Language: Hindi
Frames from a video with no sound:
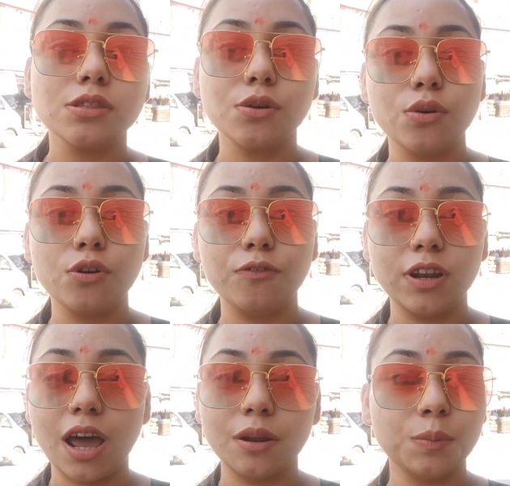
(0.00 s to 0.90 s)
तो
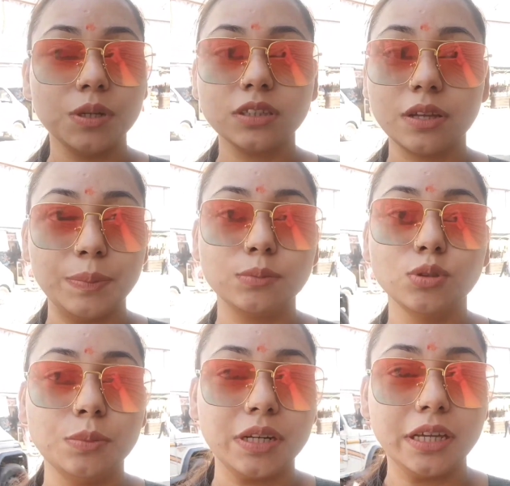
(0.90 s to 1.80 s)
फिलहाल मेरी तबीयत
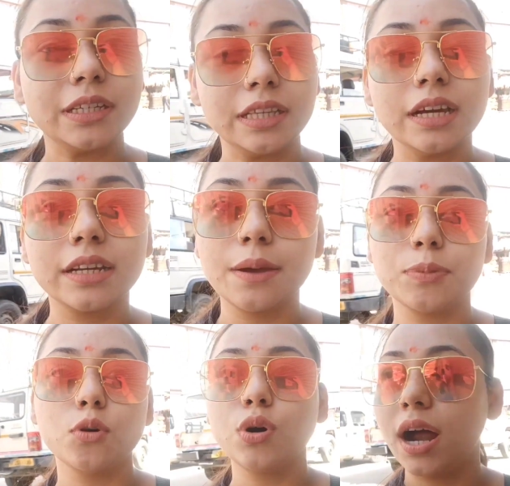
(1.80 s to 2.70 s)
मुझे भी ठीक नहीं लग है
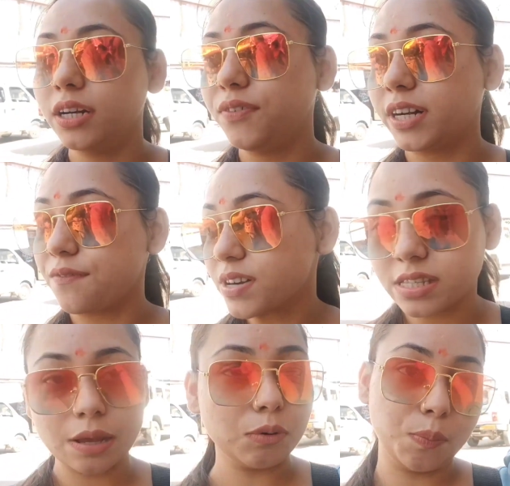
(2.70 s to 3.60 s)
तो गाड़ी
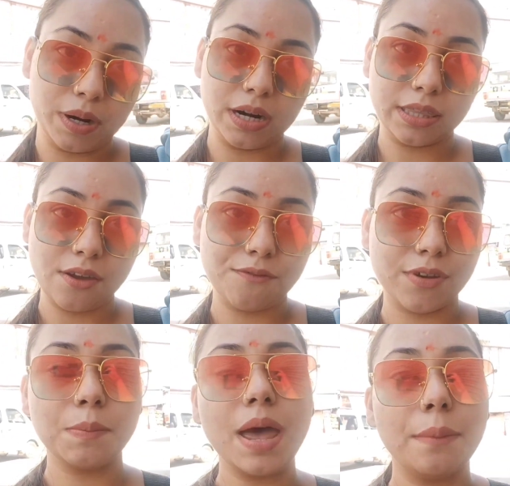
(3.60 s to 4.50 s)
फटाफट से हम लोग पकड़ते हैं
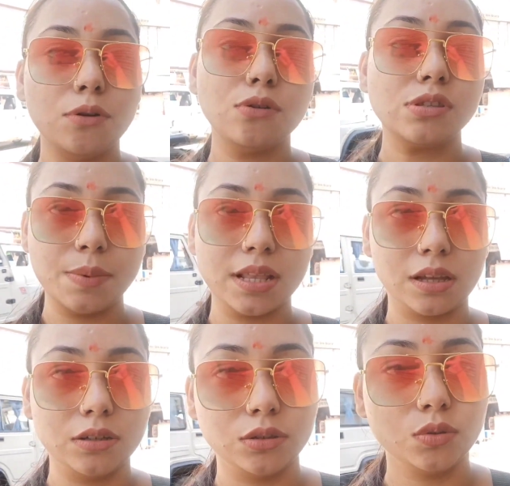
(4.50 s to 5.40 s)
फिर मैं आप लोगों से
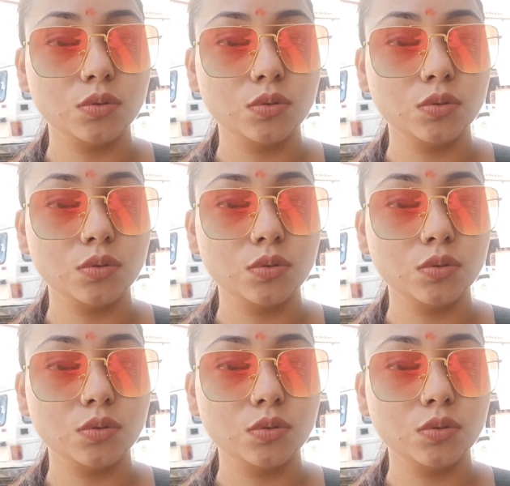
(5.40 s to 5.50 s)
बात करती